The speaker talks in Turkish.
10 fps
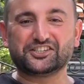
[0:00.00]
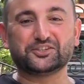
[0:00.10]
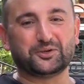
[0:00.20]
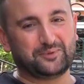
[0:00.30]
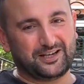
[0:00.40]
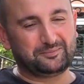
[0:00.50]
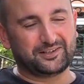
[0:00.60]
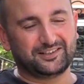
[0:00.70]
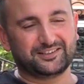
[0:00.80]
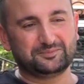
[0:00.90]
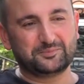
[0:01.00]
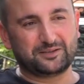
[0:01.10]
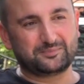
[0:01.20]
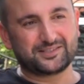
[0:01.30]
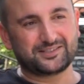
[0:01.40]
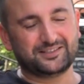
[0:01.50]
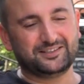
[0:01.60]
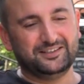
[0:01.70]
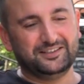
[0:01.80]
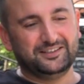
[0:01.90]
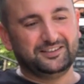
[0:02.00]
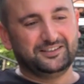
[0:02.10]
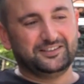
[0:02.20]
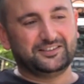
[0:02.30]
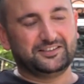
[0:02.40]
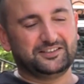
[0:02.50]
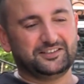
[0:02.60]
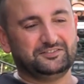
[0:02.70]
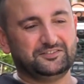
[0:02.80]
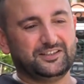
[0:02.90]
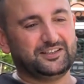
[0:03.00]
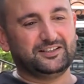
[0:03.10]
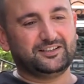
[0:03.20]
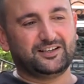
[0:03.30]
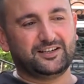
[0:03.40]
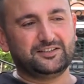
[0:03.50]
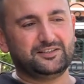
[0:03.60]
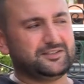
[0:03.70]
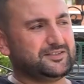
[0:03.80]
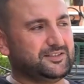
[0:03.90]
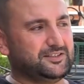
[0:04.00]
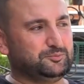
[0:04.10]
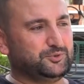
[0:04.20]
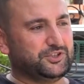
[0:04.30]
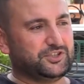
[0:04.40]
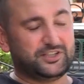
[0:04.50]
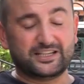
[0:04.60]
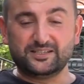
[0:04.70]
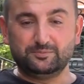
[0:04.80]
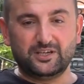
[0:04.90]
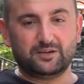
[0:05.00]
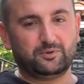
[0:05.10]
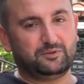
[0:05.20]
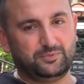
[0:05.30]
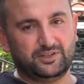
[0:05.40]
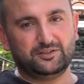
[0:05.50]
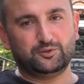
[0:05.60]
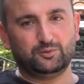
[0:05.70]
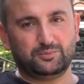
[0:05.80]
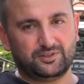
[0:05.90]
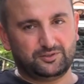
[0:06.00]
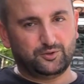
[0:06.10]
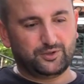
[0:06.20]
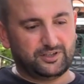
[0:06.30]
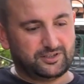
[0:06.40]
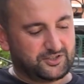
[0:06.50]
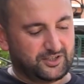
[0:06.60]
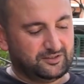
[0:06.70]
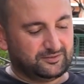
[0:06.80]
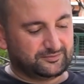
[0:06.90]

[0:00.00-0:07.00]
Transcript: dişi doberman aldım damızlık. Ee, ve Karadeniz'de de bu işi resmi yapan birinin olmadığını öğrenince